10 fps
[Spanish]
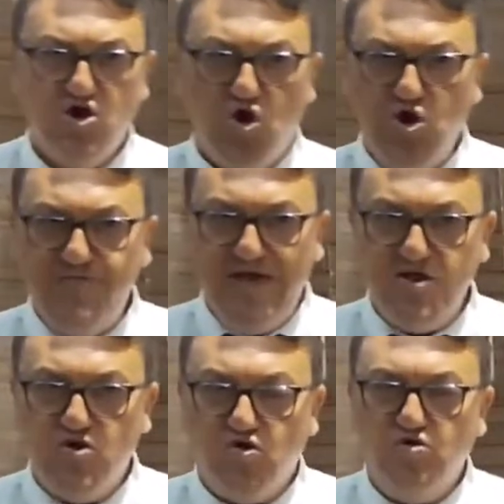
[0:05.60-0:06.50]
Hoy
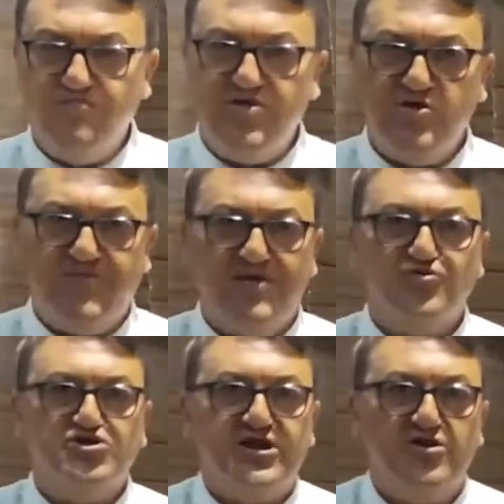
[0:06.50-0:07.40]
vengo con un vídeo para
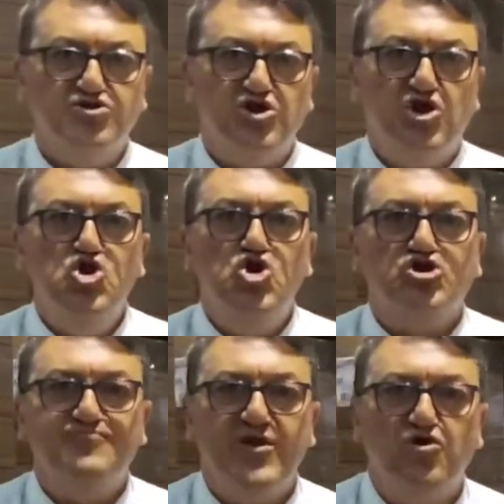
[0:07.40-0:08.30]
mostraros
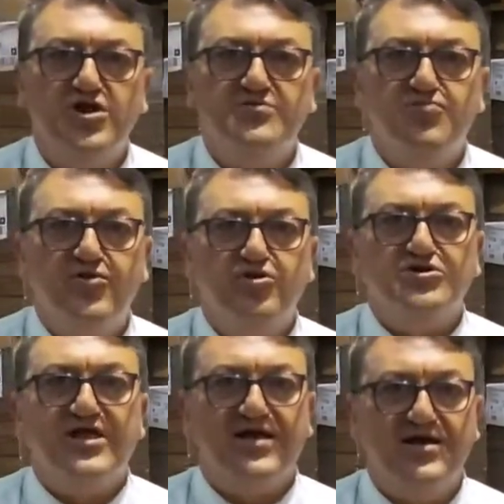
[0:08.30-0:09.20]
los mejores modelos
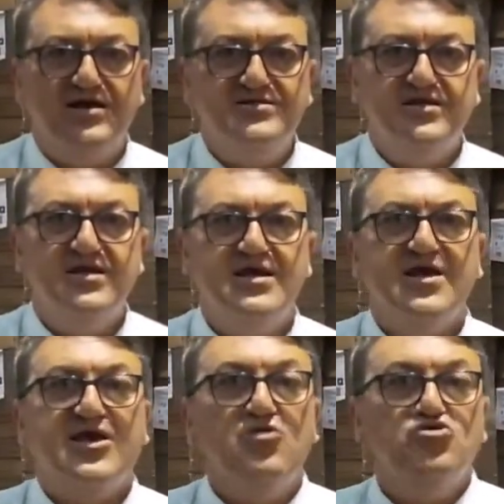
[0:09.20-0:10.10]
de cajas
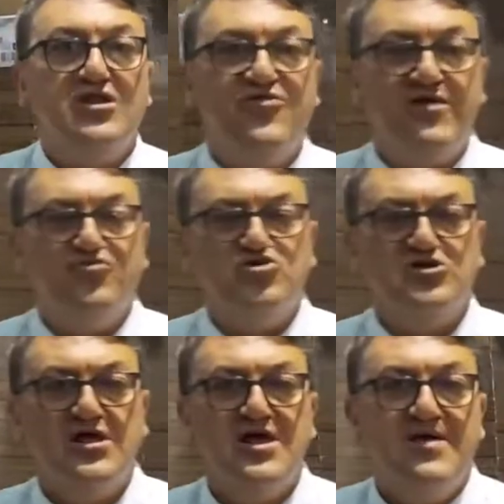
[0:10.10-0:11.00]
que utilizamos
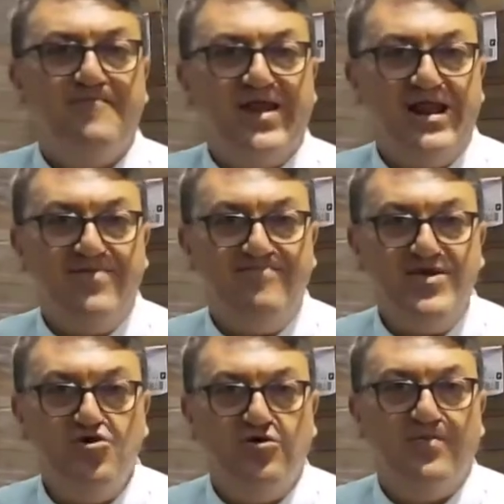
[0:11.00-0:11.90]
para el
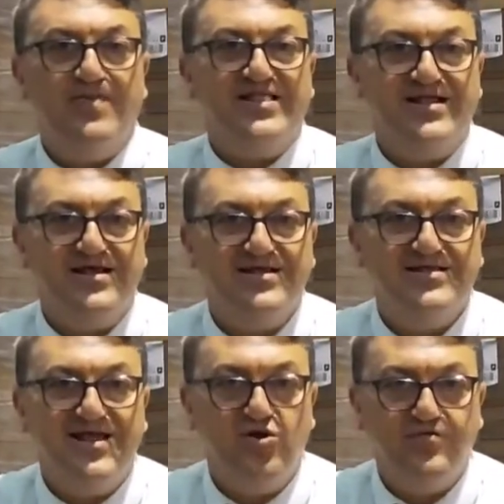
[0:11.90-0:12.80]
envío de trajes
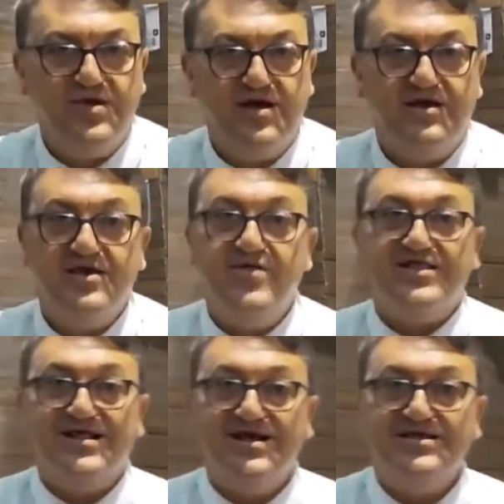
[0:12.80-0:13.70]
de novia y de
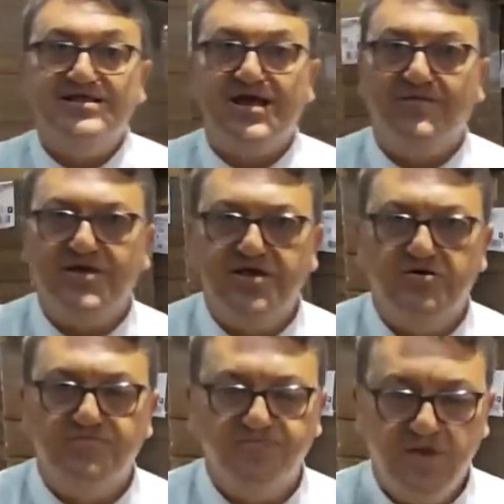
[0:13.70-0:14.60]
trajes de caballero.
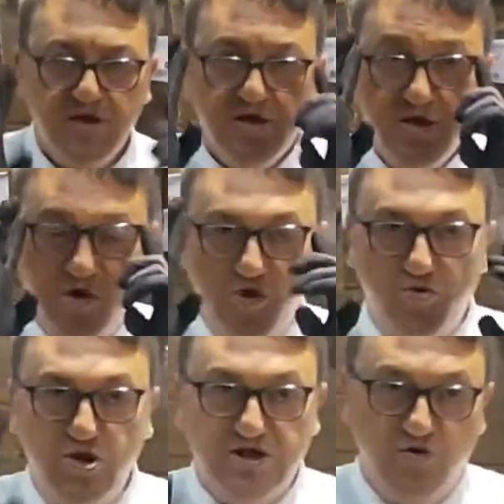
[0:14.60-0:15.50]
Hoy
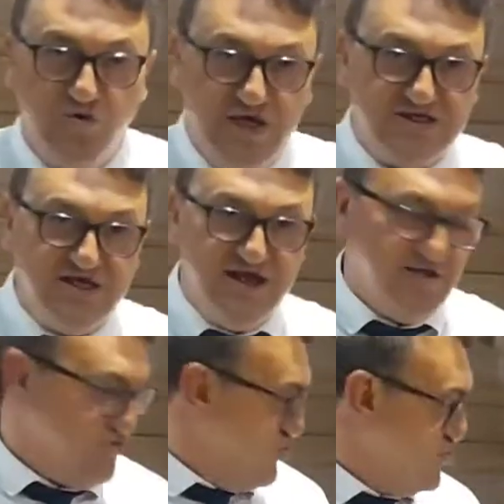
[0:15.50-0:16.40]
voy os voy a enseñar
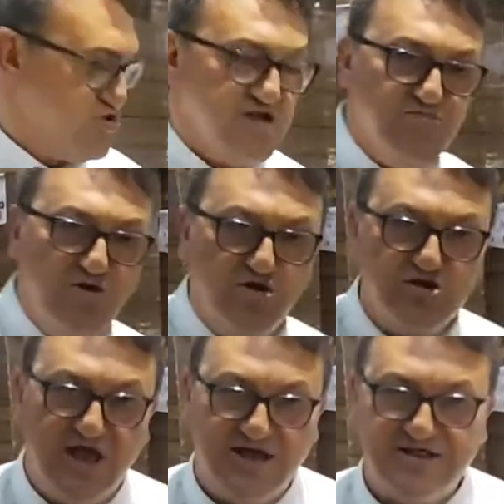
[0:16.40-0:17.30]
dos o tres modelos
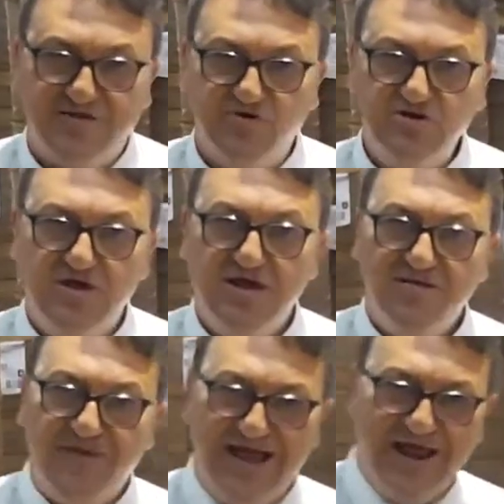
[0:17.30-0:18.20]
que gastamos
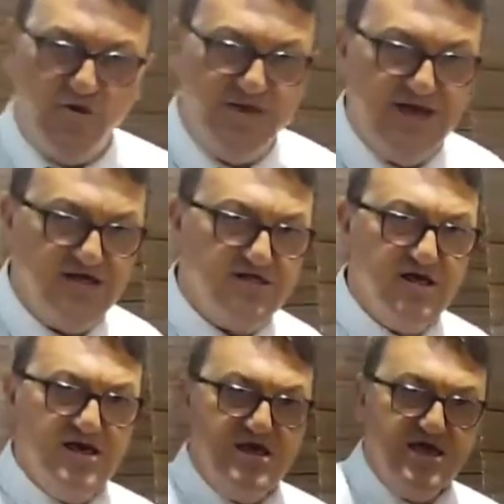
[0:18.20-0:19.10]
para que lo veáis.
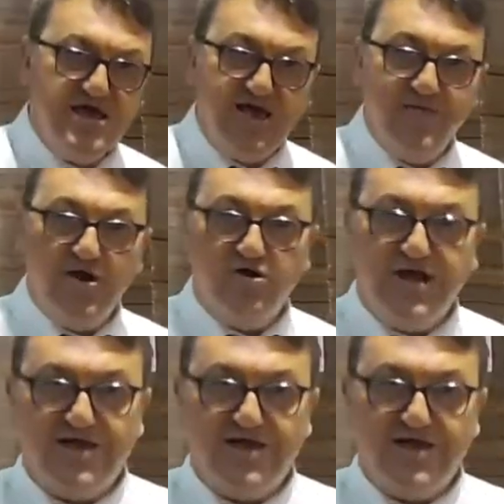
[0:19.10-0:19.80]
¿Y qué mejor